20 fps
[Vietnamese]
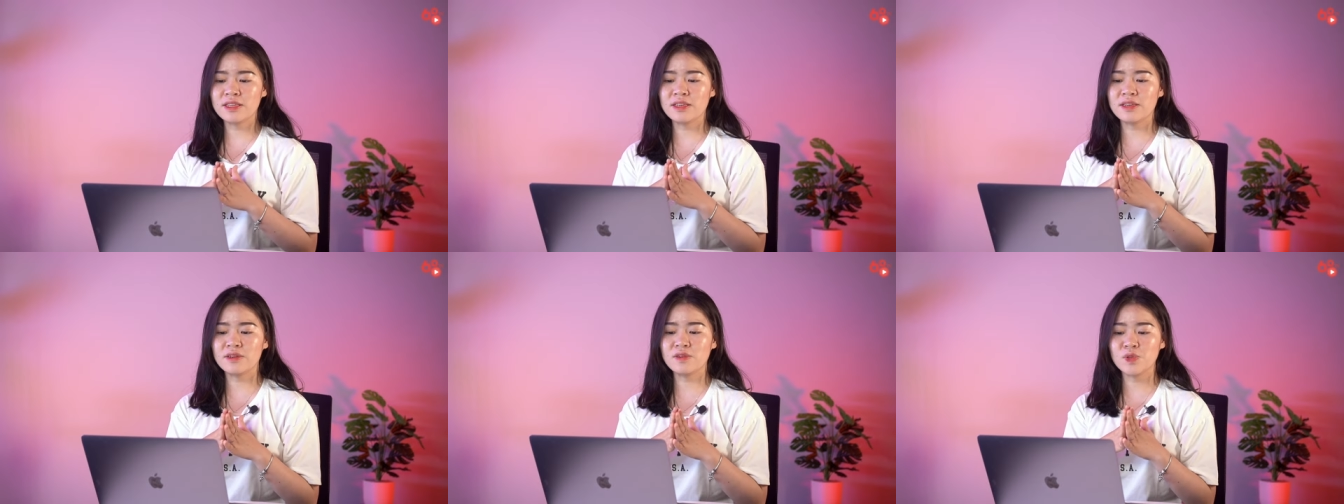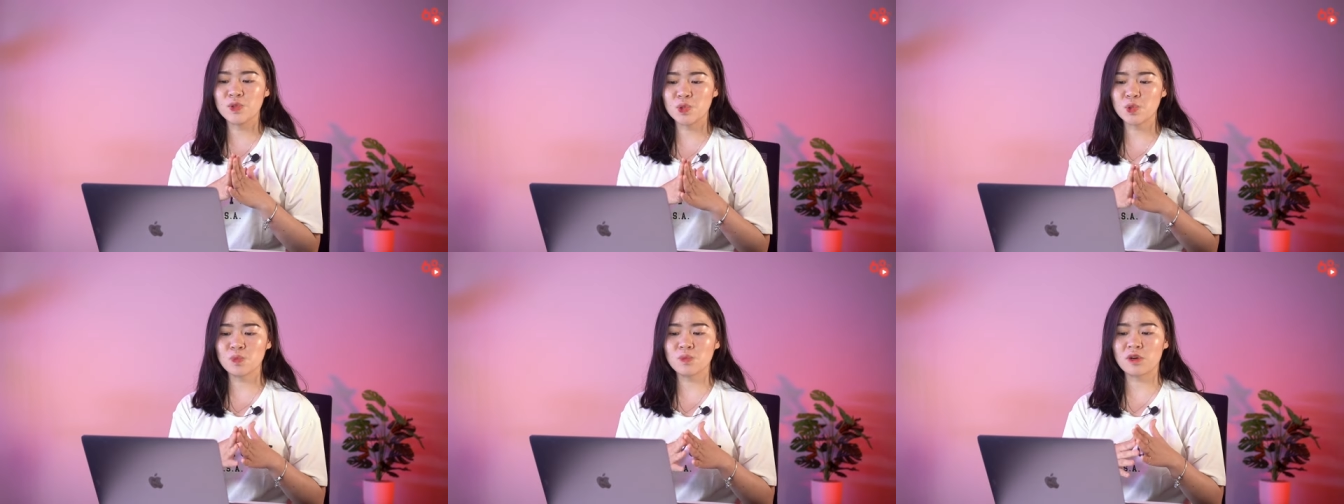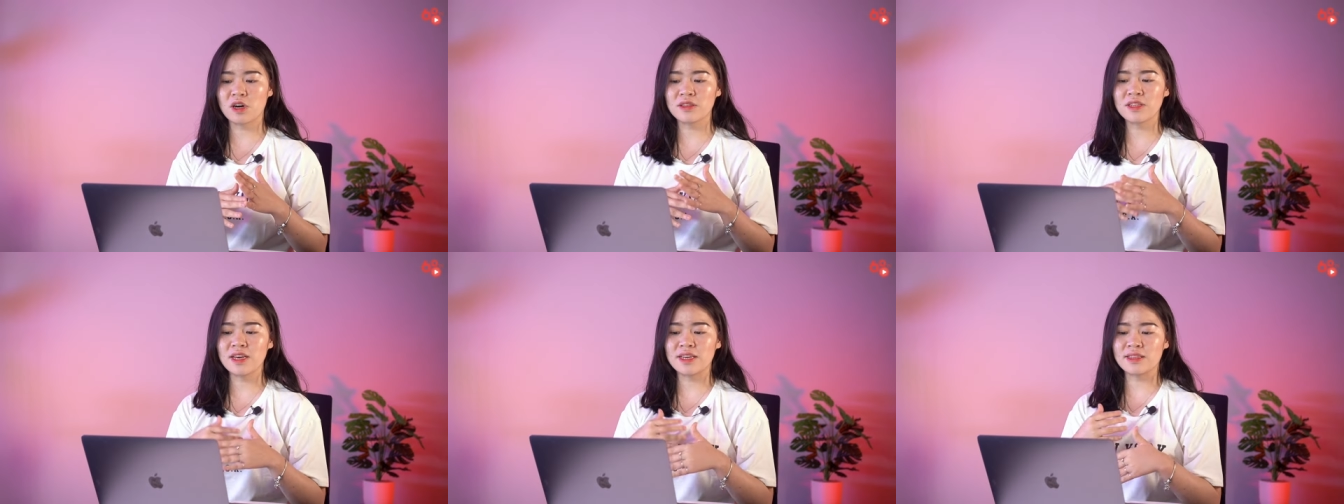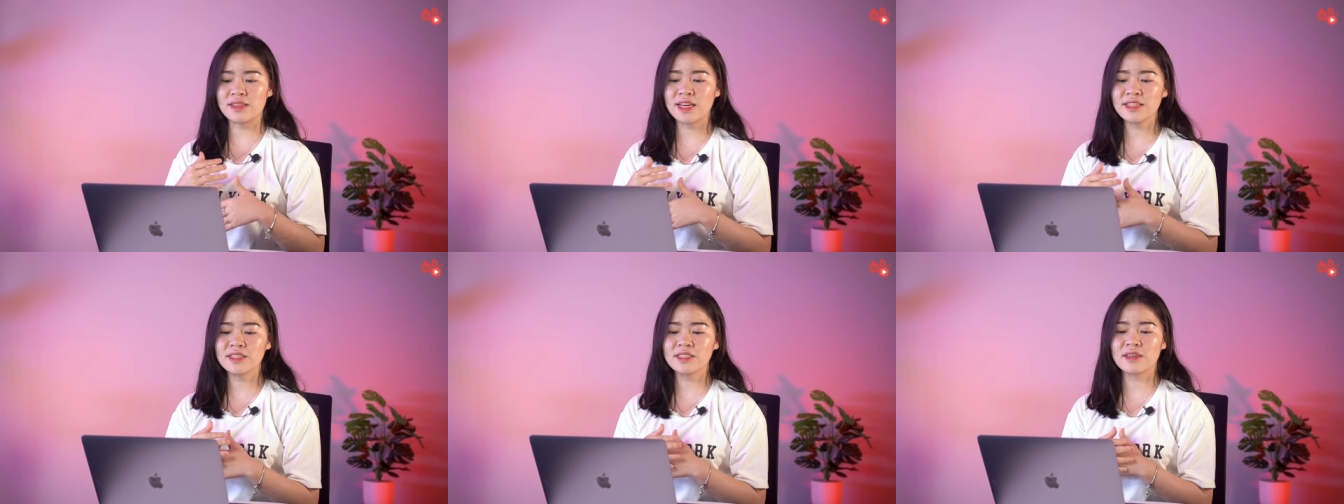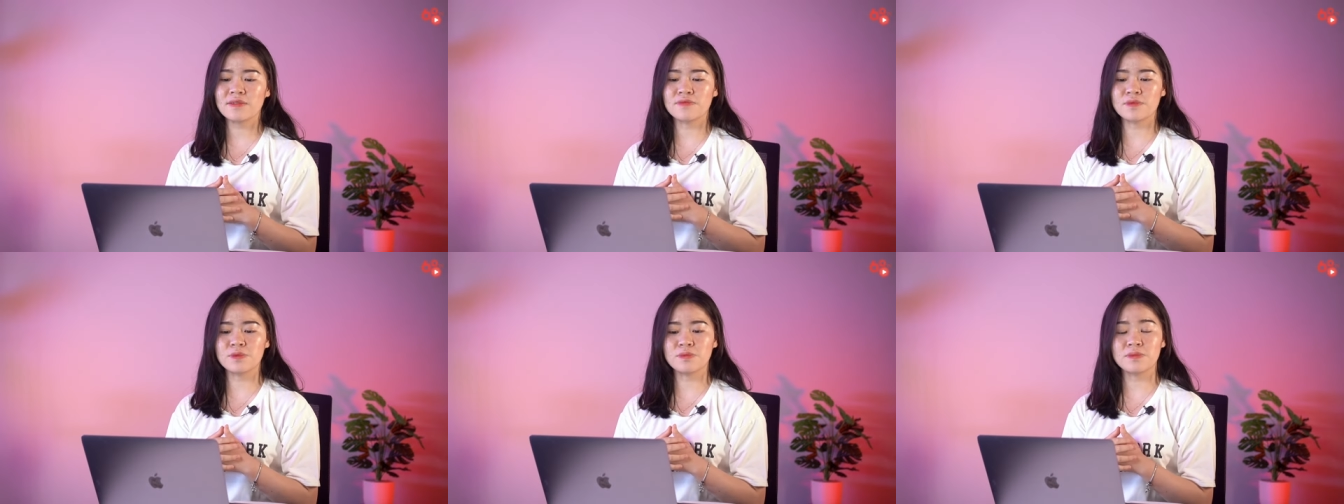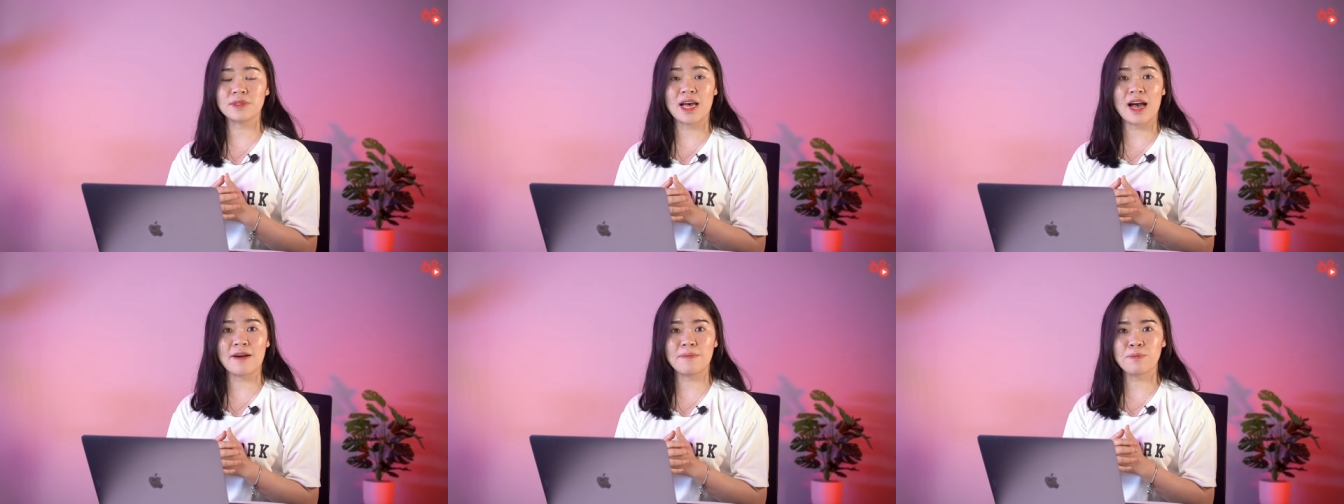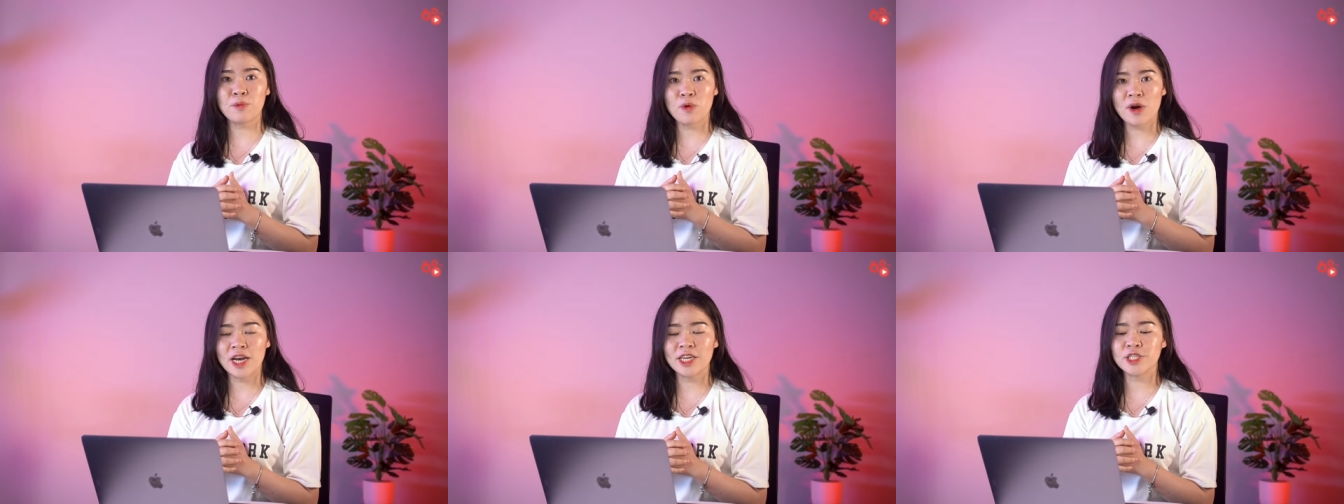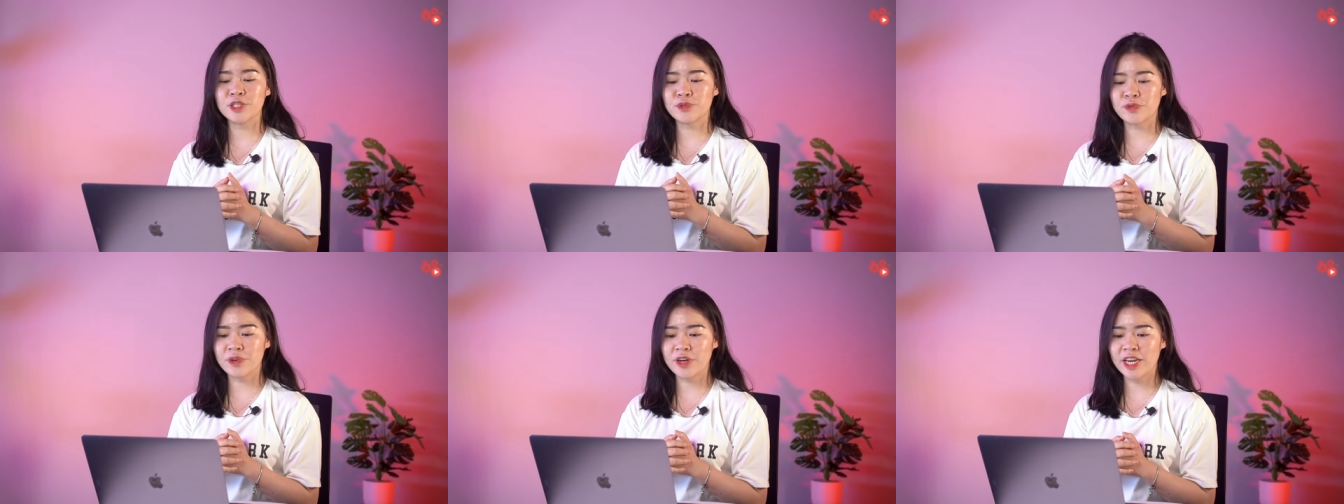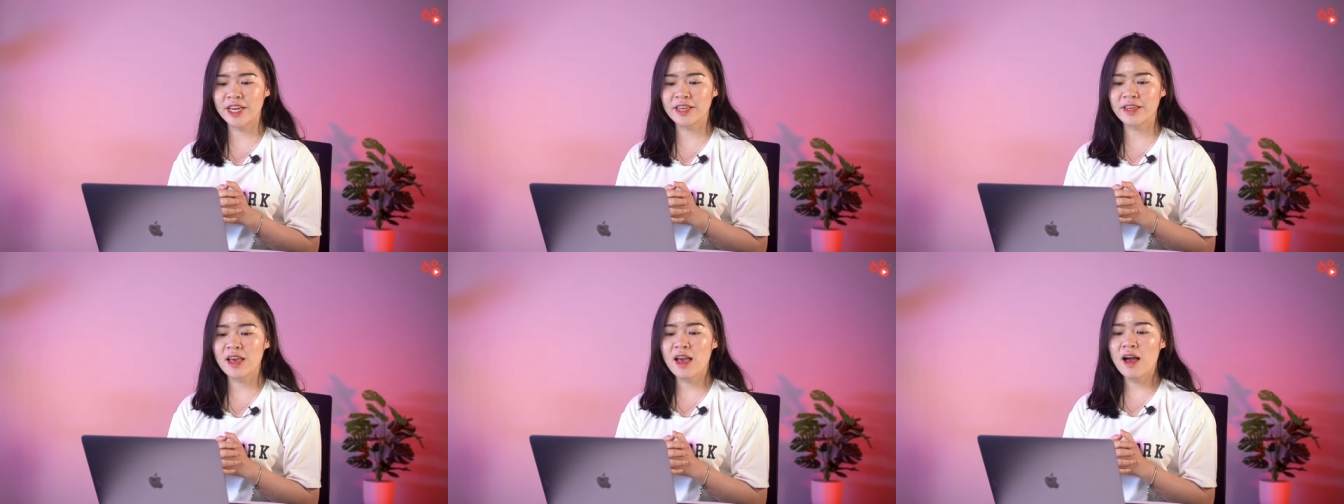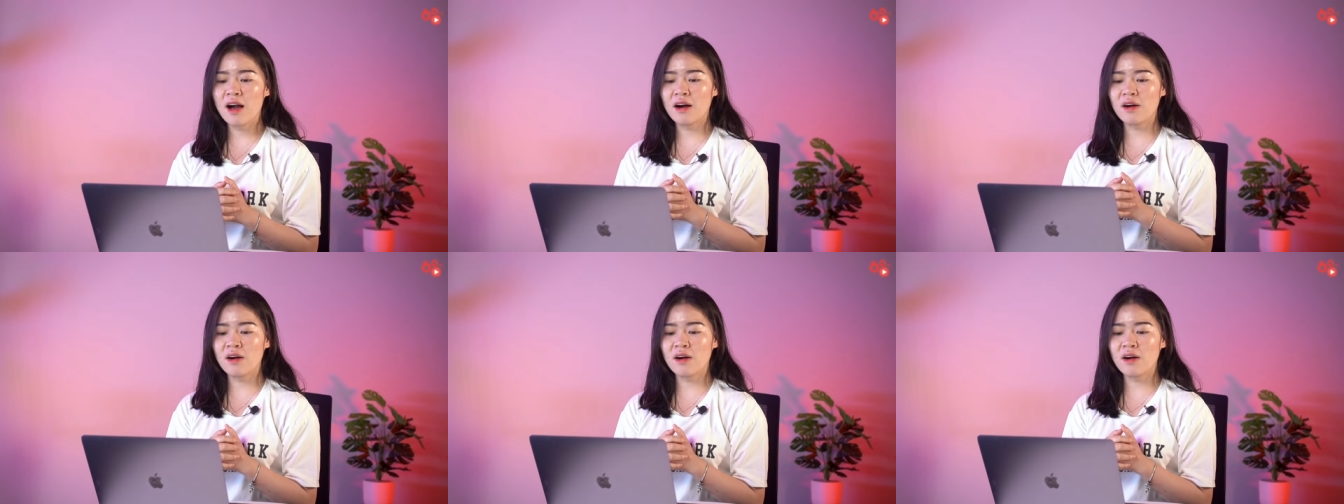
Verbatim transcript: thì người dùng có thể thắt chặt vùng giá price range